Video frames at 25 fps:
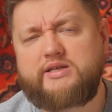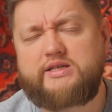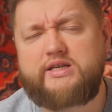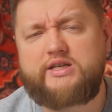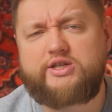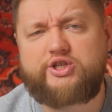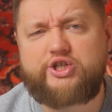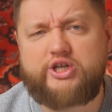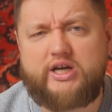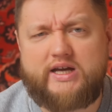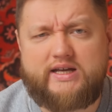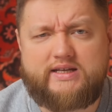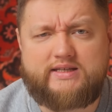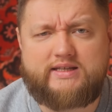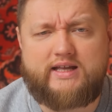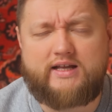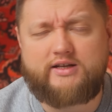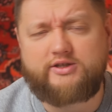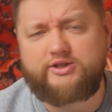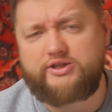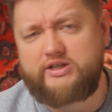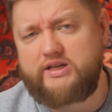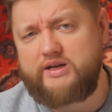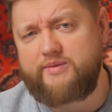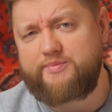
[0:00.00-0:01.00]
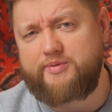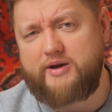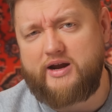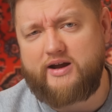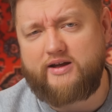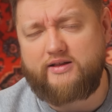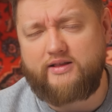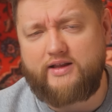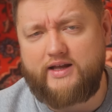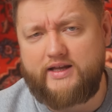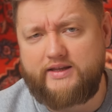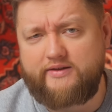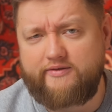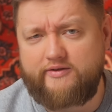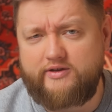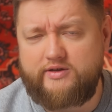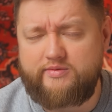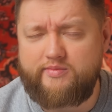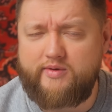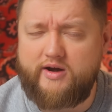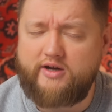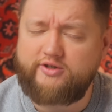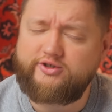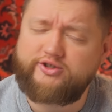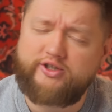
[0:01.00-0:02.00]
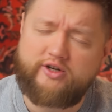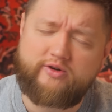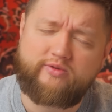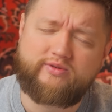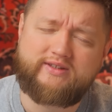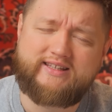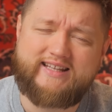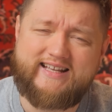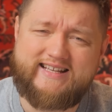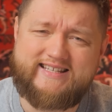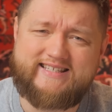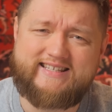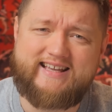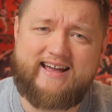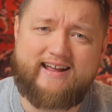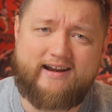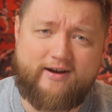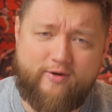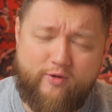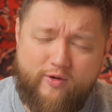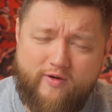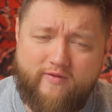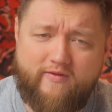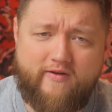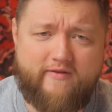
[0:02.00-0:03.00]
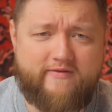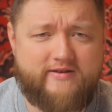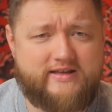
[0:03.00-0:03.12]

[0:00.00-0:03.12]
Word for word: сейчас должны прокладывать маршрут до Сарова,